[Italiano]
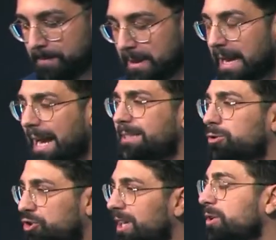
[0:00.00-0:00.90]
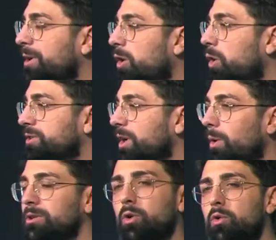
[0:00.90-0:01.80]
e succede una cosa,
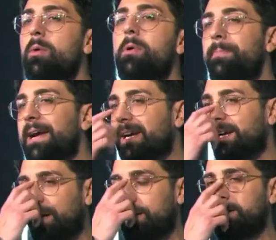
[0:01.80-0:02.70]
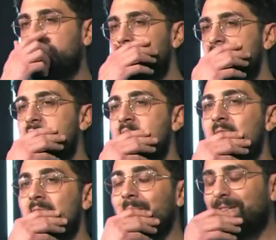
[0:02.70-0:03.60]
quando l'uomo pecca,
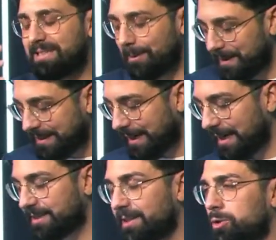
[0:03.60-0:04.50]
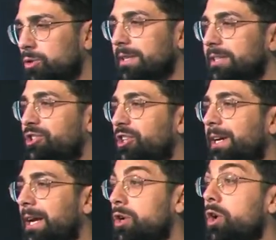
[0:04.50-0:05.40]
voi sapete che la scrittura dice
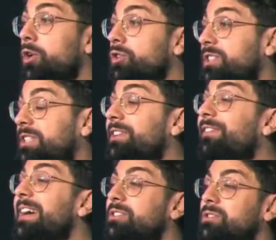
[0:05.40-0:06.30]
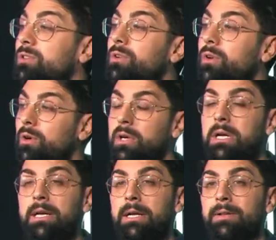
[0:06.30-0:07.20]
che loro si rivestono
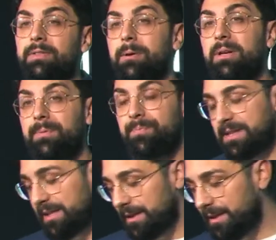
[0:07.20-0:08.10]
di, di,